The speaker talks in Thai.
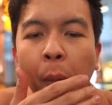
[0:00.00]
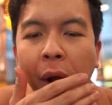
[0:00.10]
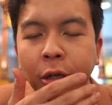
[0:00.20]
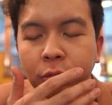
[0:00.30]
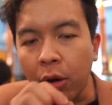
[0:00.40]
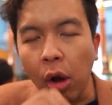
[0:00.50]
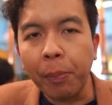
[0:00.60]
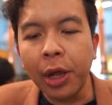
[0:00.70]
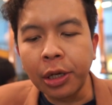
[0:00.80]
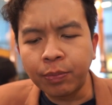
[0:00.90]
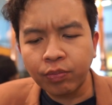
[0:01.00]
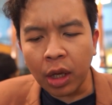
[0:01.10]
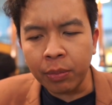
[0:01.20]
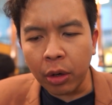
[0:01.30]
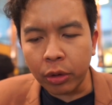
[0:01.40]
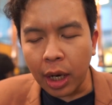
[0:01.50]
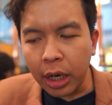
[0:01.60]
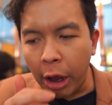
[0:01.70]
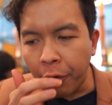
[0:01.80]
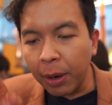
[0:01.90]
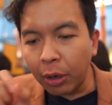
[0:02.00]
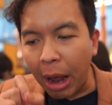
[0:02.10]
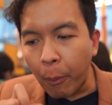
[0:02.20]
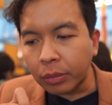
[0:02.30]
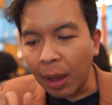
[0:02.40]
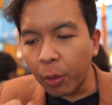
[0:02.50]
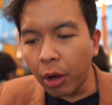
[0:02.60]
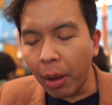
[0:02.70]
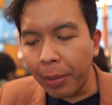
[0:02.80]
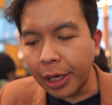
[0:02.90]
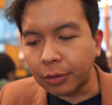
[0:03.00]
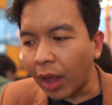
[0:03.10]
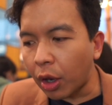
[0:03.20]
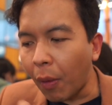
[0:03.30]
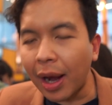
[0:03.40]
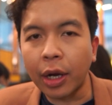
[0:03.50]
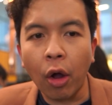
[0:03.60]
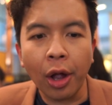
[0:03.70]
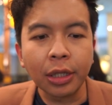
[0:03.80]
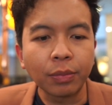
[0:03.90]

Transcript: ปากมากผักกรอบดีกิมจิรสชาติดี เปรี้ยวนำแต่มด้วยความเผ็ดต่อด้วยหวานเล็กน้อย